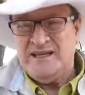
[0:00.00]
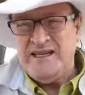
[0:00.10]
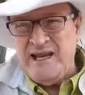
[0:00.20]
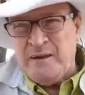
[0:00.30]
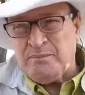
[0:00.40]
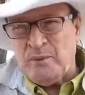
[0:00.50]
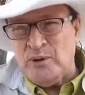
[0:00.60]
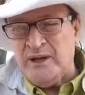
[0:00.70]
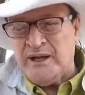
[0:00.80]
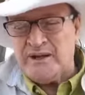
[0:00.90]
y el
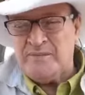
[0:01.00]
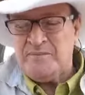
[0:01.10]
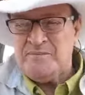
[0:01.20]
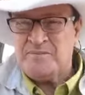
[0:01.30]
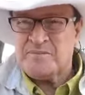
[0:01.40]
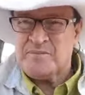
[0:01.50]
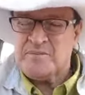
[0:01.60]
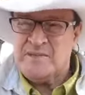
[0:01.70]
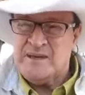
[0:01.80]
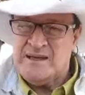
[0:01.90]
poder
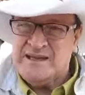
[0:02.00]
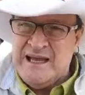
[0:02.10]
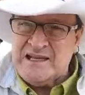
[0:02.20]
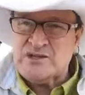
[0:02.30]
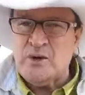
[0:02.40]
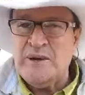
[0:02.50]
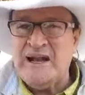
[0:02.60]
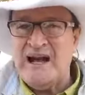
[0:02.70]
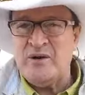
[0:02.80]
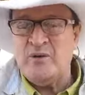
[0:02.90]
del
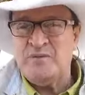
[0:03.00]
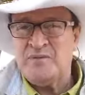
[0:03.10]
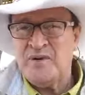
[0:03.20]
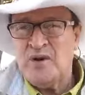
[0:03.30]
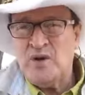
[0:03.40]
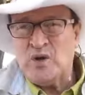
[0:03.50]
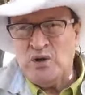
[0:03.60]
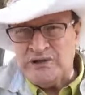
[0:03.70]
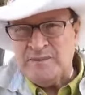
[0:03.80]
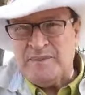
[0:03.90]
soberano,
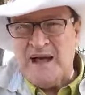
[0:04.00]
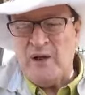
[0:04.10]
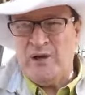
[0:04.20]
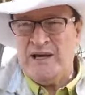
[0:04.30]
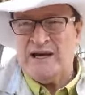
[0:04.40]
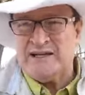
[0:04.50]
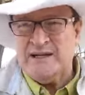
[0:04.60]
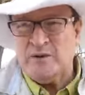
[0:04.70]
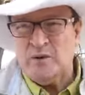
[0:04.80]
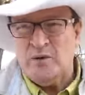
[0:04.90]
contemplado en el
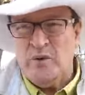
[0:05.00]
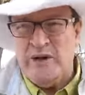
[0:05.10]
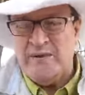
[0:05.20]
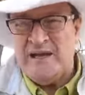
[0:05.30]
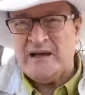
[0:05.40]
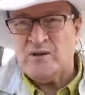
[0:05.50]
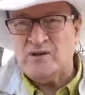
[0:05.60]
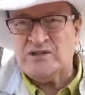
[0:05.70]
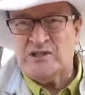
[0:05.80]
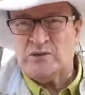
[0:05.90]
artículo 9 de la
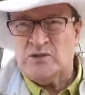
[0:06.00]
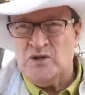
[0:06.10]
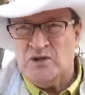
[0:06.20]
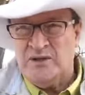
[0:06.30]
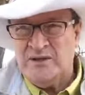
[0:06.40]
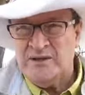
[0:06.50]
Constitución,